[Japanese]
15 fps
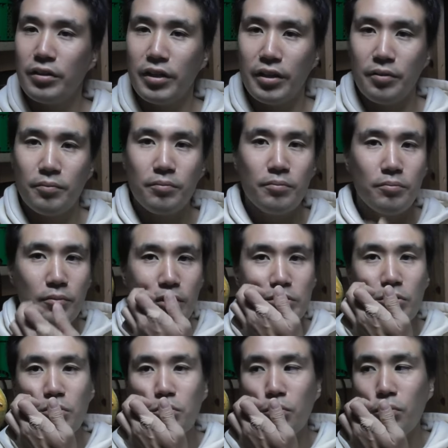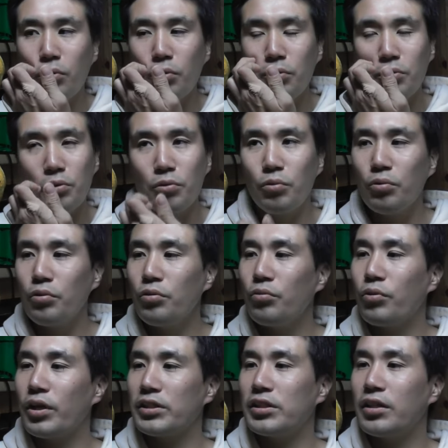ね。まあそのどこ、どこの
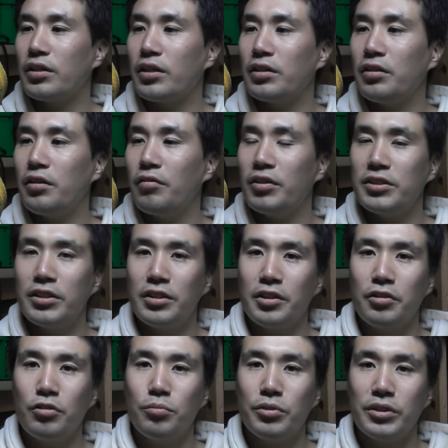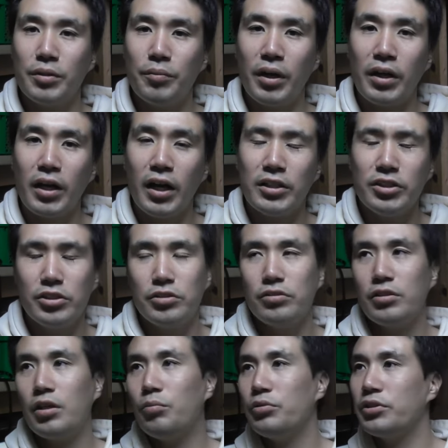農家さんかってのは忘れたけどもさ、まあ完
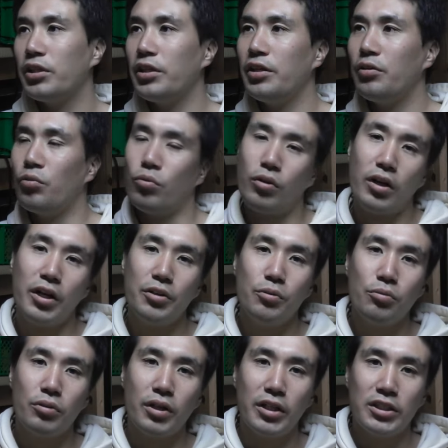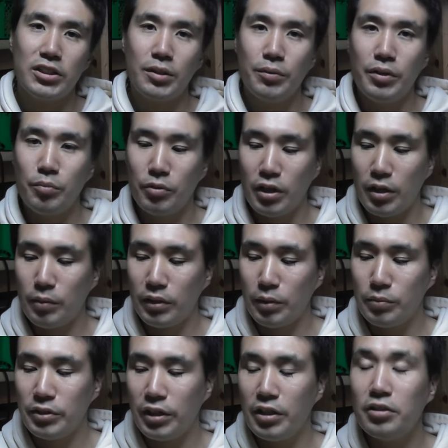熟かぼちゃで北海道とかで調べてもらえれば
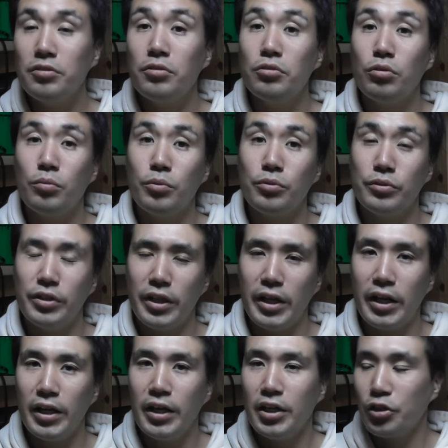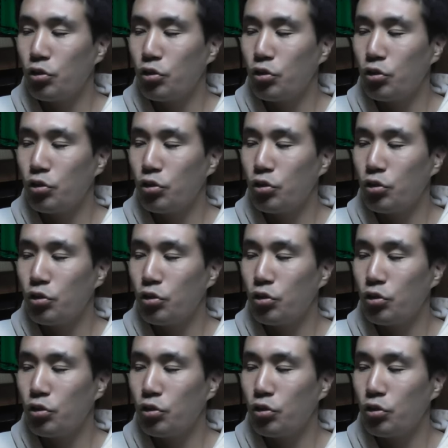多分出てくると思うんで、